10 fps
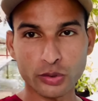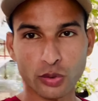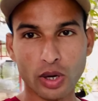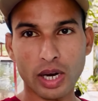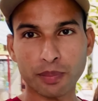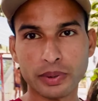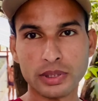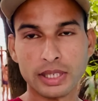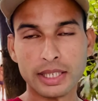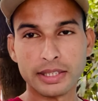तो आप
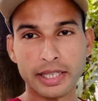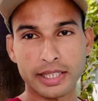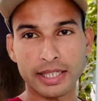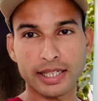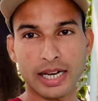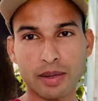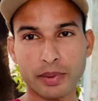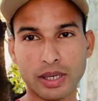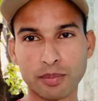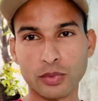देखिए यहाँ
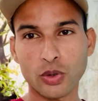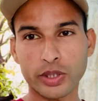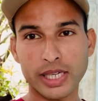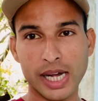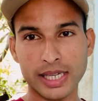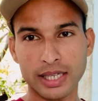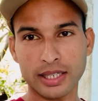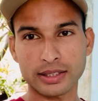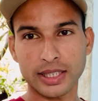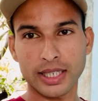पर हम लोग क्या क्या
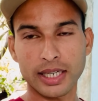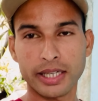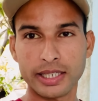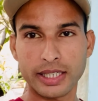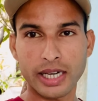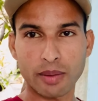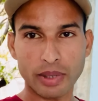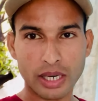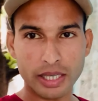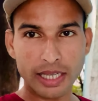करते हैं ये
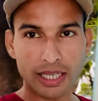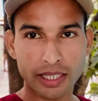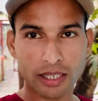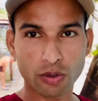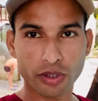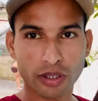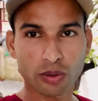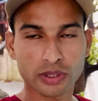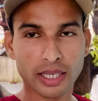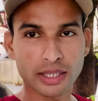हमारा डेली का रूटीन
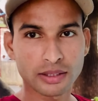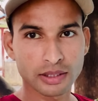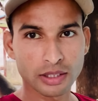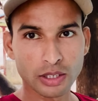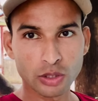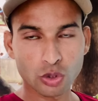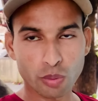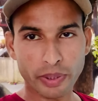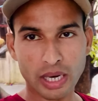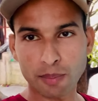होता है
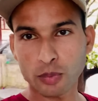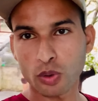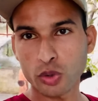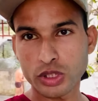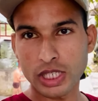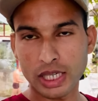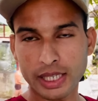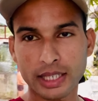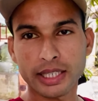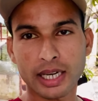तो मैं आपको कुछ
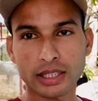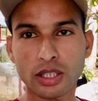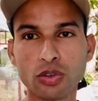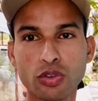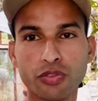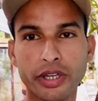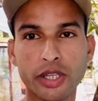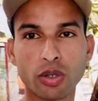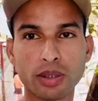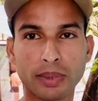झलकियाँ दिखाता हूँ
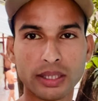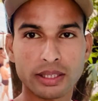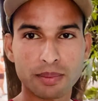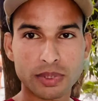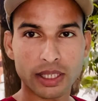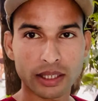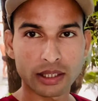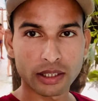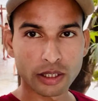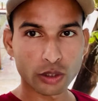वीडियो के माध्यम से
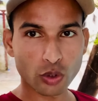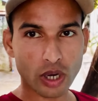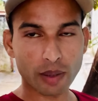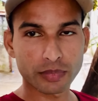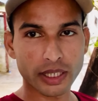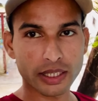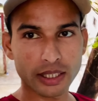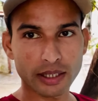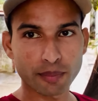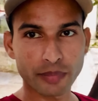तो आप
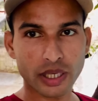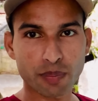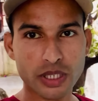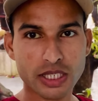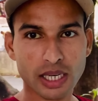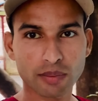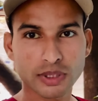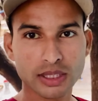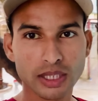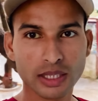देखिए मेरे पीछे आप
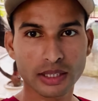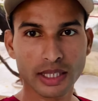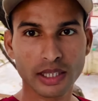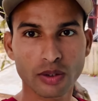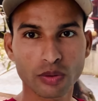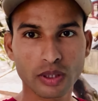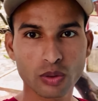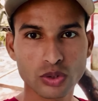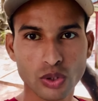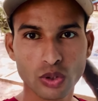जैसे कि देख रहे होंगे
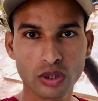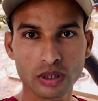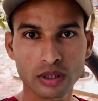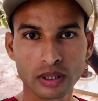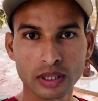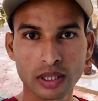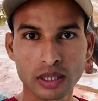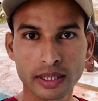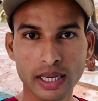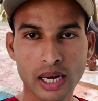कुछ
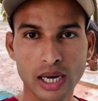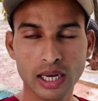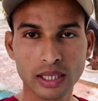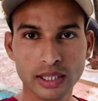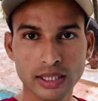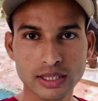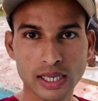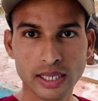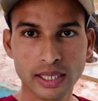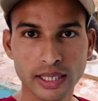लोग नहा के
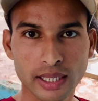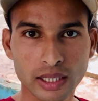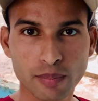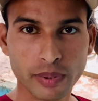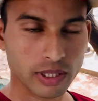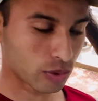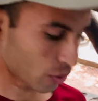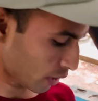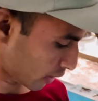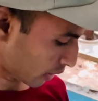जा रहे हैं कपड़े
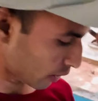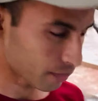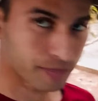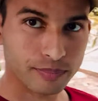धो रहे हैं